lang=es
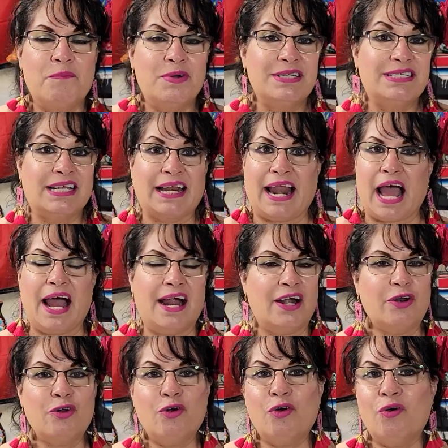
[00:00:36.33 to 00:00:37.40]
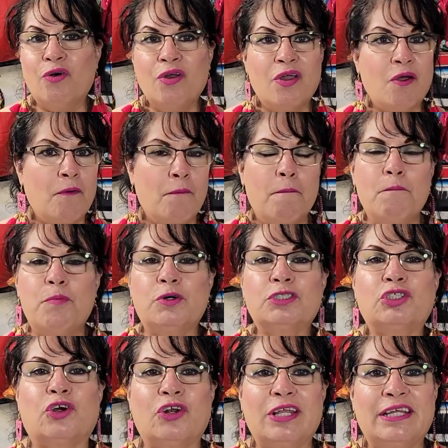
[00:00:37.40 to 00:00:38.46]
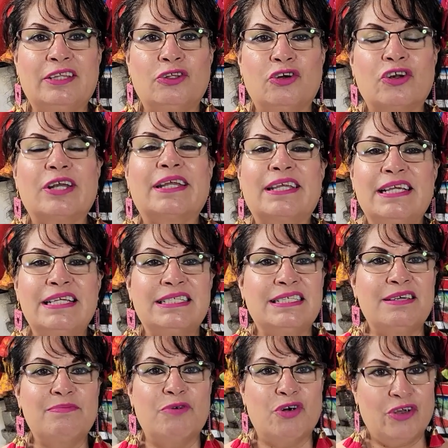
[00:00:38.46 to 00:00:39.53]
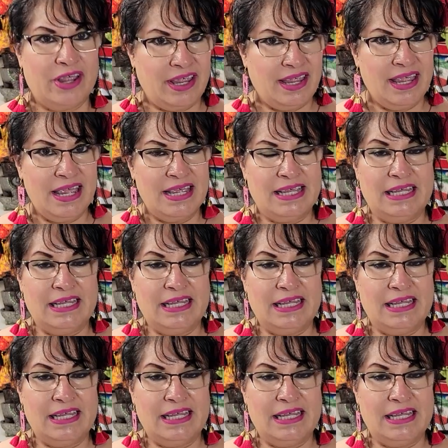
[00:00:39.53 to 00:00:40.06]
Pues claro, un pozolito riquísimo, ¿eh?